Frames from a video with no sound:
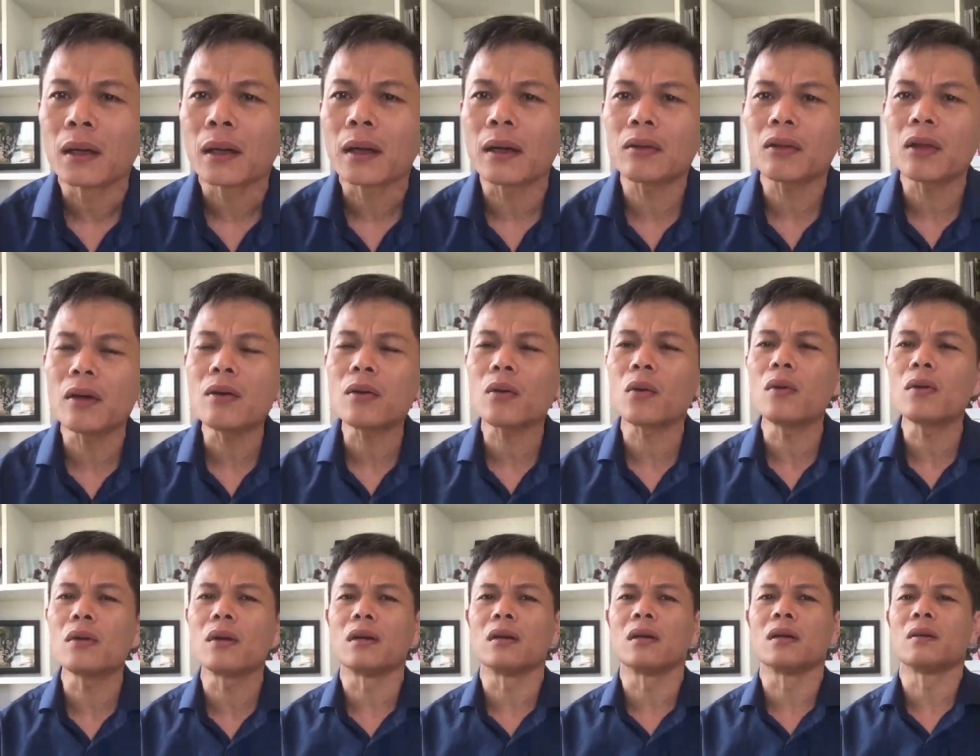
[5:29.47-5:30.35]
cái tính của
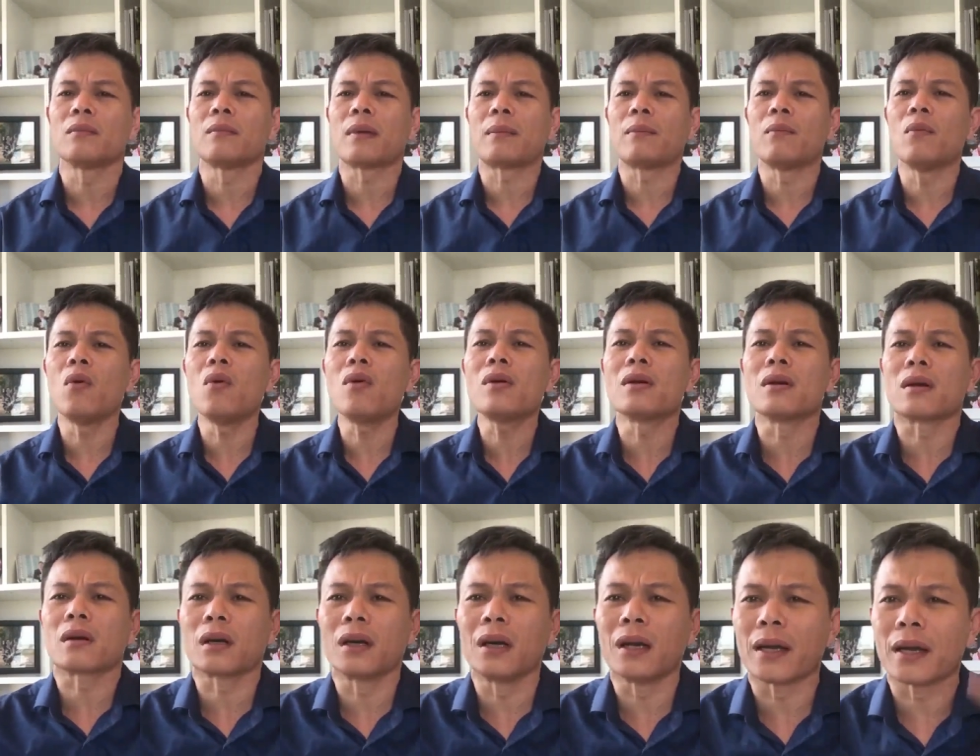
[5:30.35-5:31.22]
người mà muốn
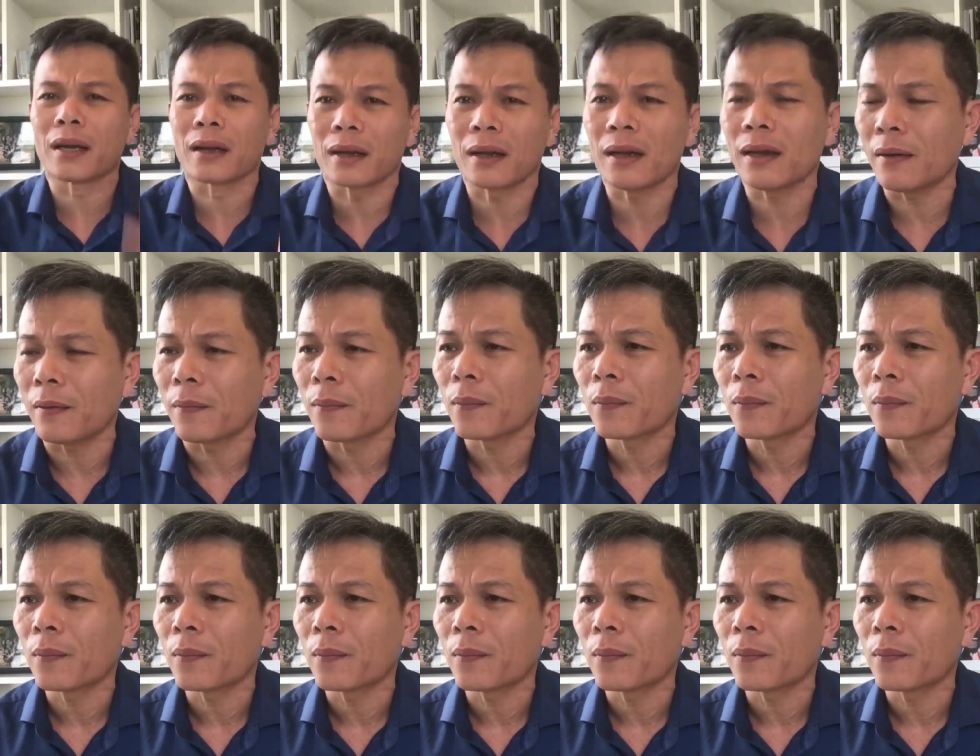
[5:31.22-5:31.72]
được liền á